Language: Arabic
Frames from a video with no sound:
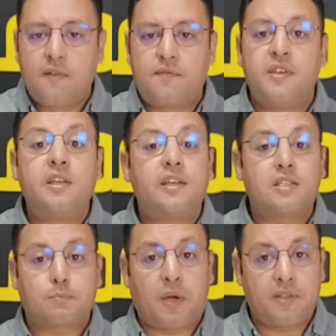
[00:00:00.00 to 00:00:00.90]
في
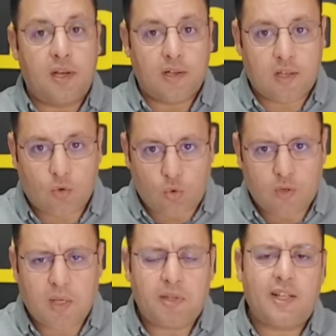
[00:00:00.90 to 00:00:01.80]
اسبانيا ككل
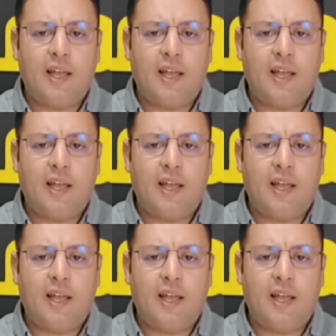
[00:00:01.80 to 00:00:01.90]
بطبيعة